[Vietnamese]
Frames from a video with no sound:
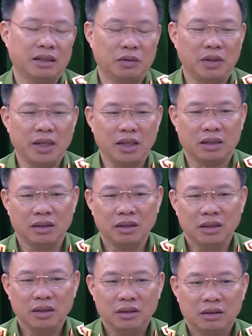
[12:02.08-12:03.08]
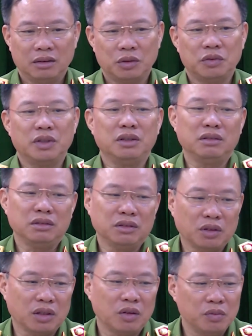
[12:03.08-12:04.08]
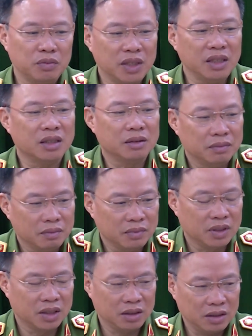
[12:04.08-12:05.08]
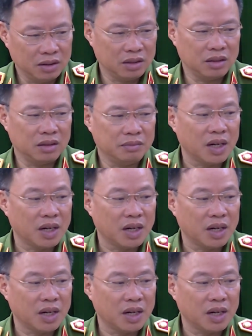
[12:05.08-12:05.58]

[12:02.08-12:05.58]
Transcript: chấp năm án hình sự Bộ Công an, Trung tướng Nguyễn Văn Phục,